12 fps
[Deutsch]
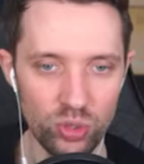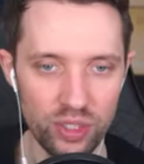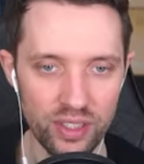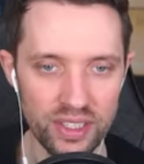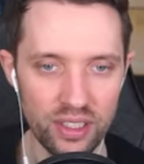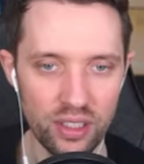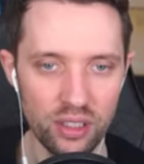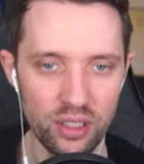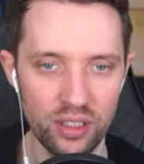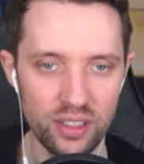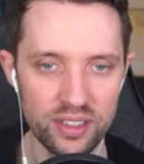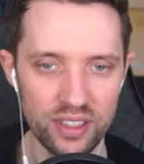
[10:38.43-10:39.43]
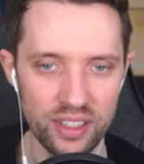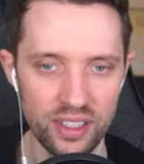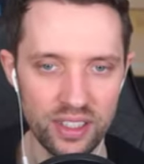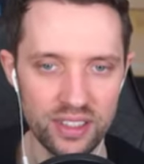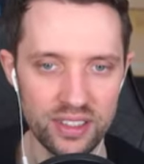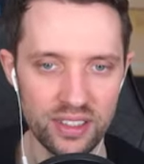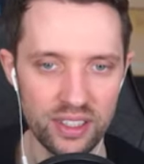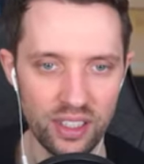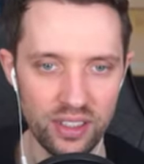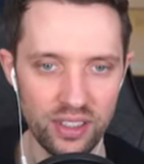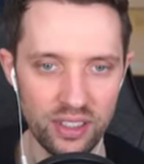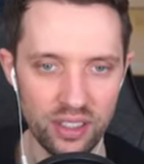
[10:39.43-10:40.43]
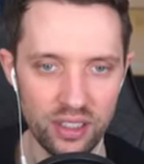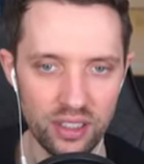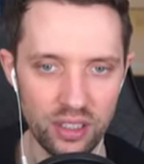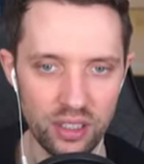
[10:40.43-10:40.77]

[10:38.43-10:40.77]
ohne Witz. Sicher ist sicher, Alter.